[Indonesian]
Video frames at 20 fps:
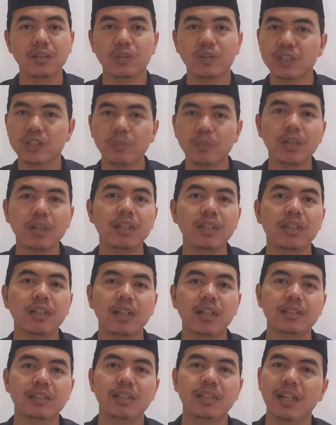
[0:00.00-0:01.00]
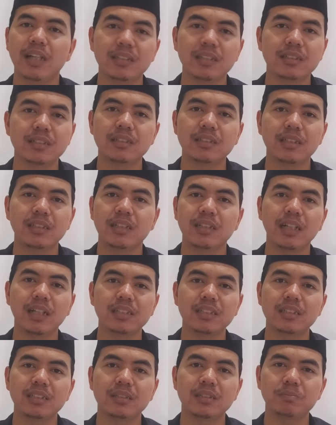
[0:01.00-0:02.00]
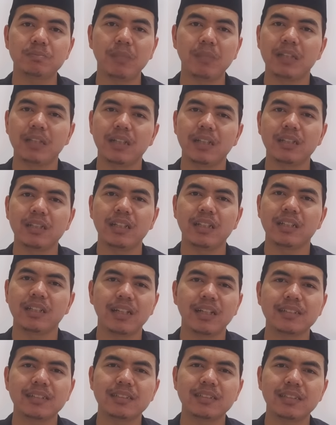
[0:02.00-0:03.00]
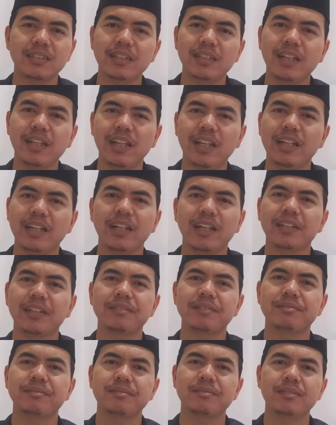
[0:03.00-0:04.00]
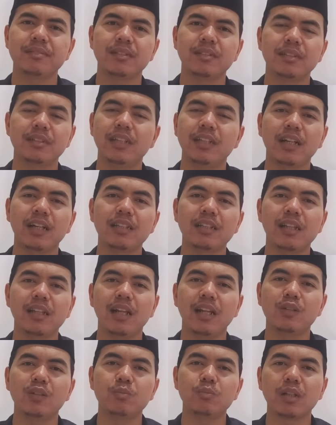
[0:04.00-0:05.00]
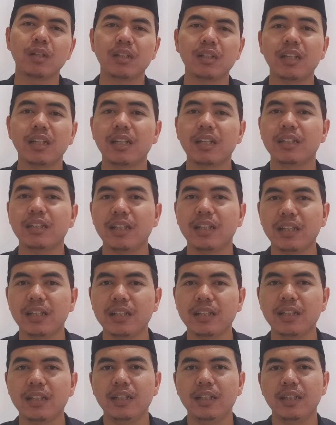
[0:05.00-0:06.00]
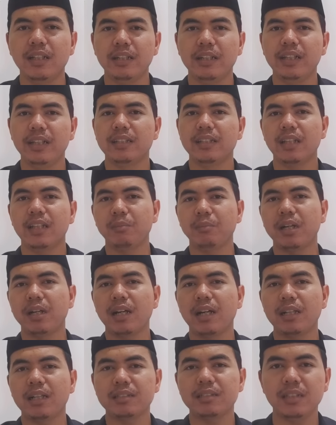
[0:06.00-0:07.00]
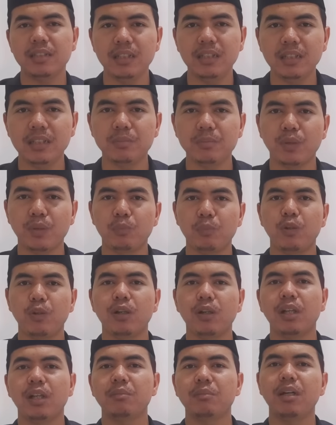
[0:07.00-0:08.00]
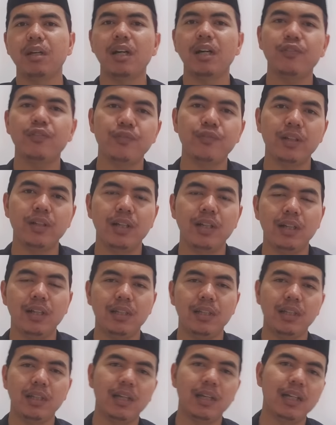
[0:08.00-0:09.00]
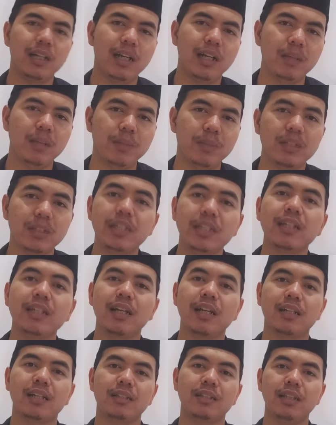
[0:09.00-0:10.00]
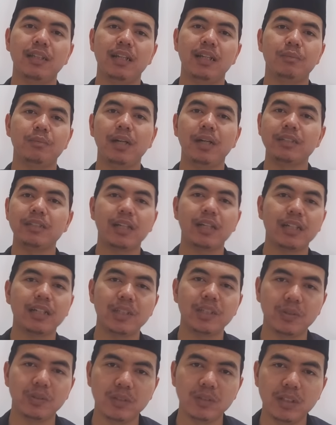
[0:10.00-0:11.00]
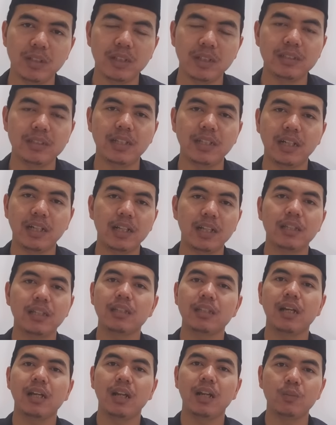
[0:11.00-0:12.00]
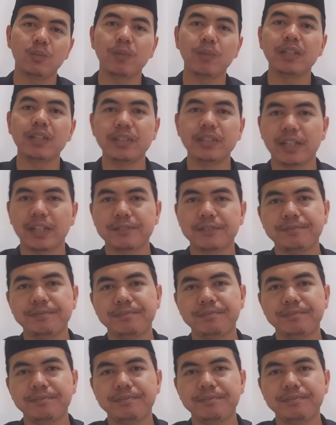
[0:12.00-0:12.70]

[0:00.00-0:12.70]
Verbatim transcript: ucapkan dengan jelas, tegas, padat, ringkas, elegan. Jangan terlalu bertele-tele. Ya terima kasih, permohonan maaf, dan hal-hal penting lah dalam acara itu jangan terlalu panjang.